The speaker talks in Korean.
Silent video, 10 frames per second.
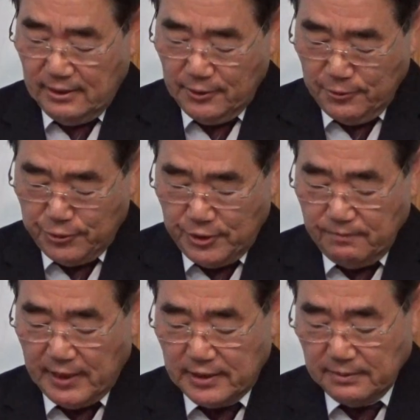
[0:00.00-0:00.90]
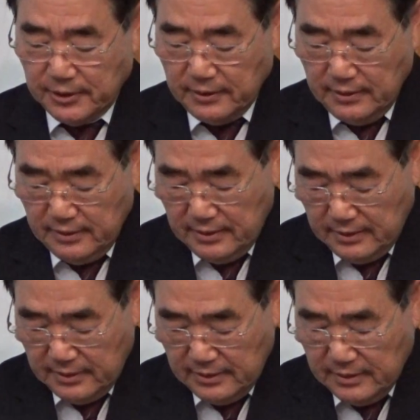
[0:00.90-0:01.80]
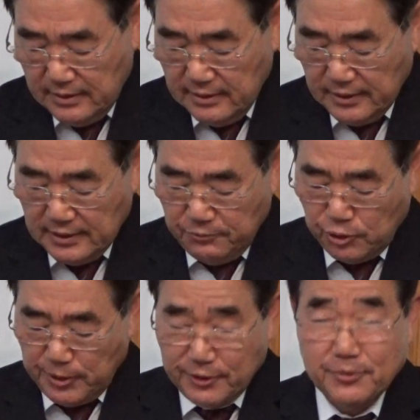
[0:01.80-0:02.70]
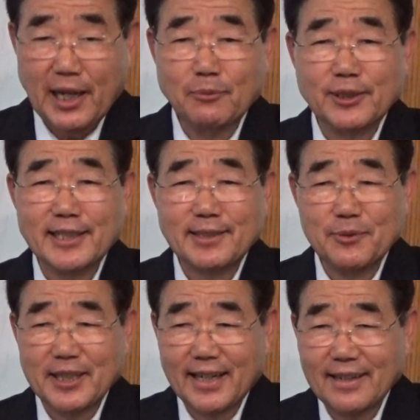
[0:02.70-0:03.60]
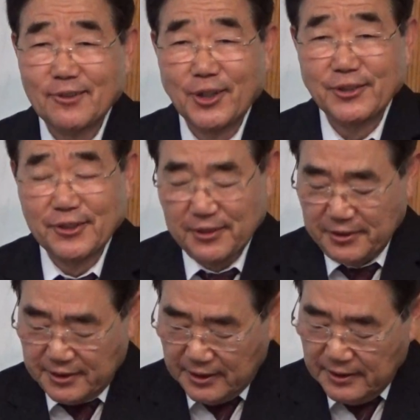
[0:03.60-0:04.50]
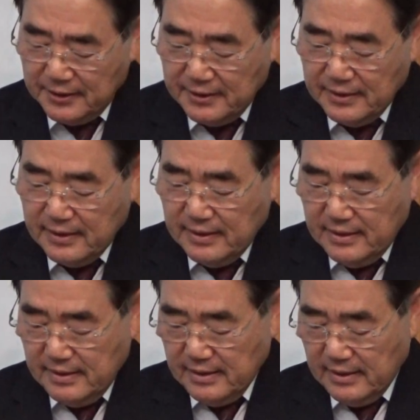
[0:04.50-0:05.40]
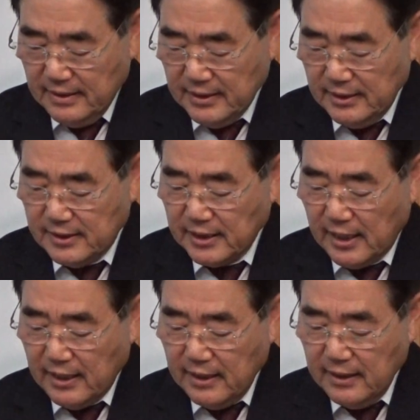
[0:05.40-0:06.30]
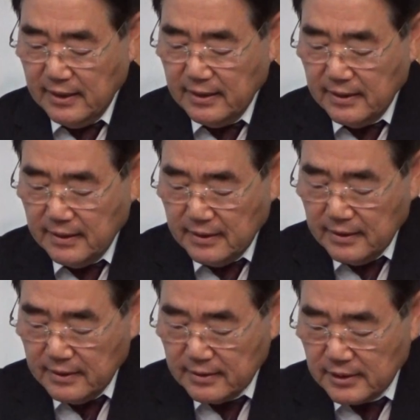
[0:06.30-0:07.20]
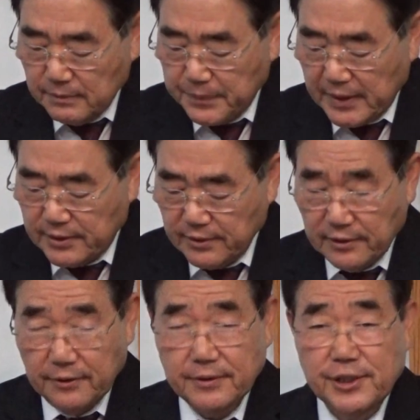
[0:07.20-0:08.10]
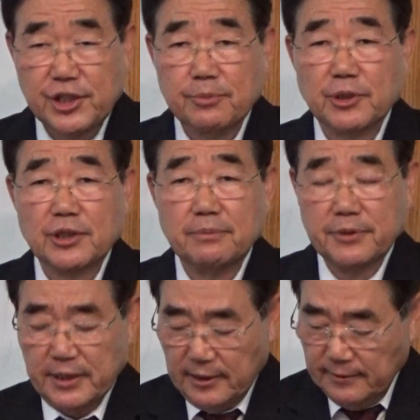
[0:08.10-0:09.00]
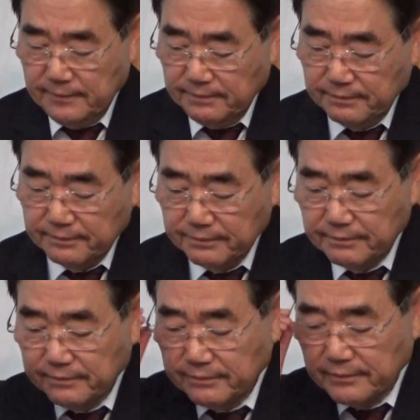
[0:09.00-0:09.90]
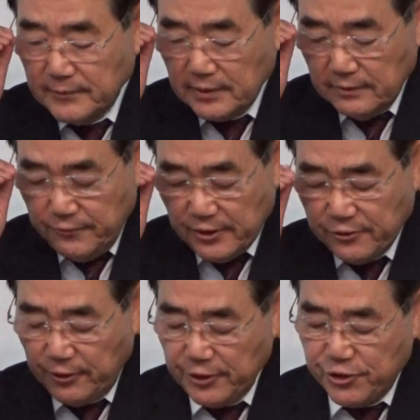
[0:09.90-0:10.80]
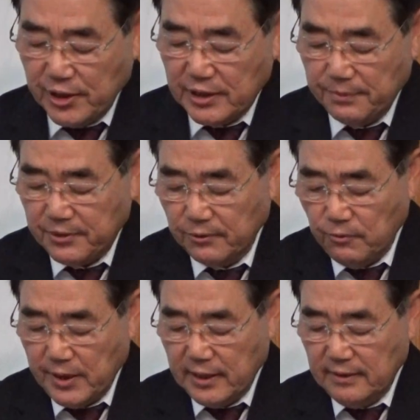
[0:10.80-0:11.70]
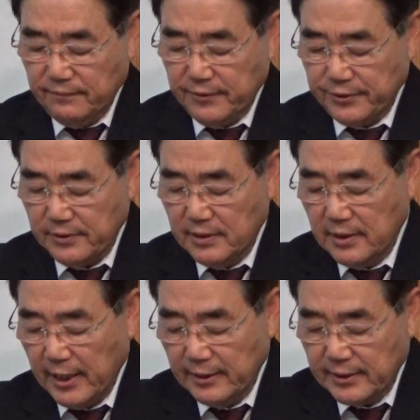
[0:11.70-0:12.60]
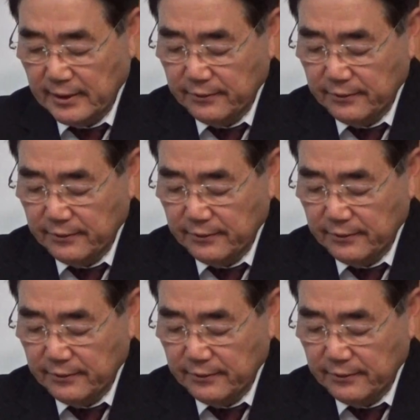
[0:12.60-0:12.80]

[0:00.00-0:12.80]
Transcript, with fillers: 오늘 주신 말씀은 여기 좀 주변에 좀잘못됐습니다 고린도전서 1장 어, 18절로 25절입니다. 1 Corinthians chapter 1 verse 18